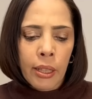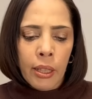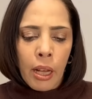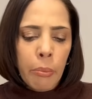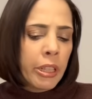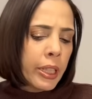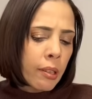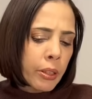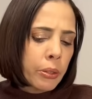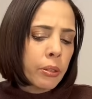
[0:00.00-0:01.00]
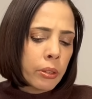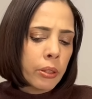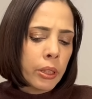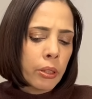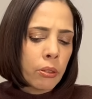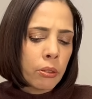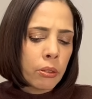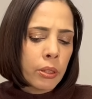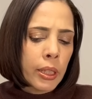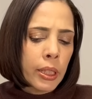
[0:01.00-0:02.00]
アメリカはよく日本
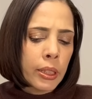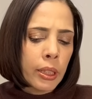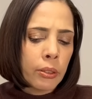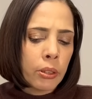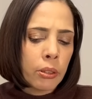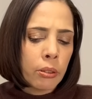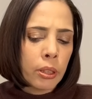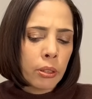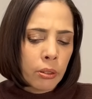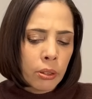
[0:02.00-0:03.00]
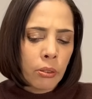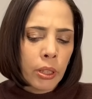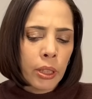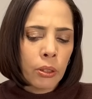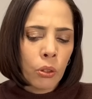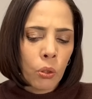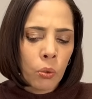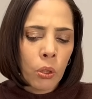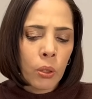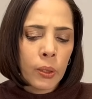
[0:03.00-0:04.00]
の政治家の一人一人の言動
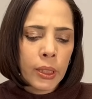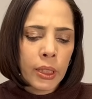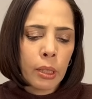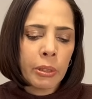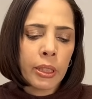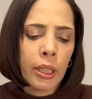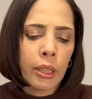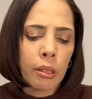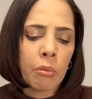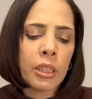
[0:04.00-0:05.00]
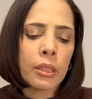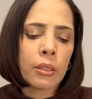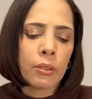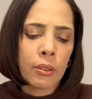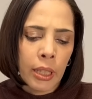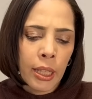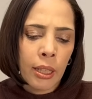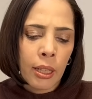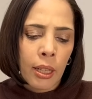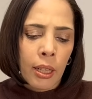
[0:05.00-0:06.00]
を調べていますよね。
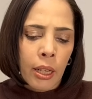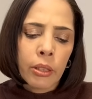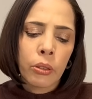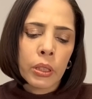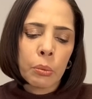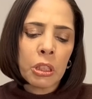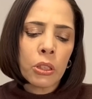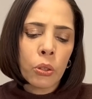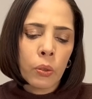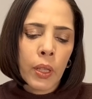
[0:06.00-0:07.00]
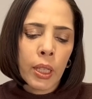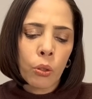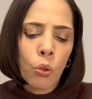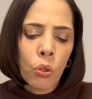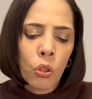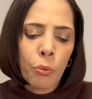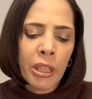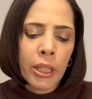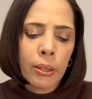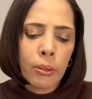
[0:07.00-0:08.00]
あと自民党は公
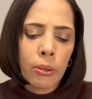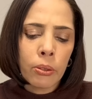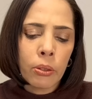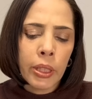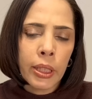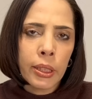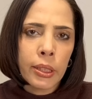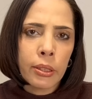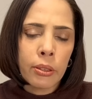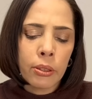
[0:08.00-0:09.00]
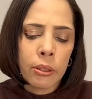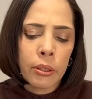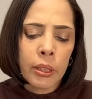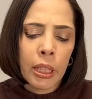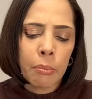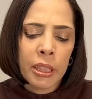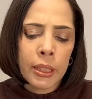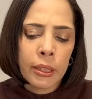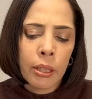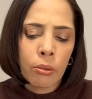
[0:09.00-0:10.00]
明党と連立を組んでいま
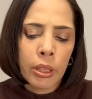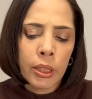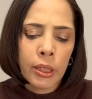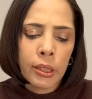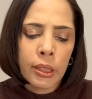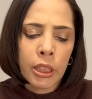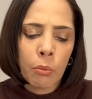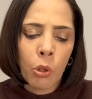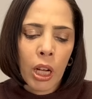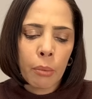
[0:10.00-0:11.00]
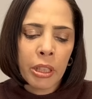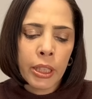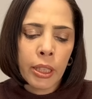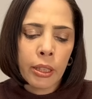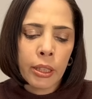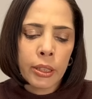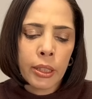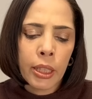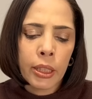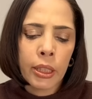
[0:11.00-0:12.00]
すが、これについてもアメリカからし
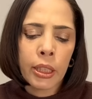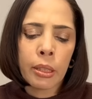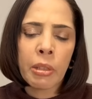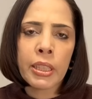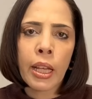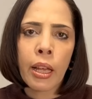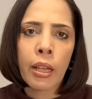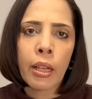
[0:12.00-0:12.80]
たら気に入りません。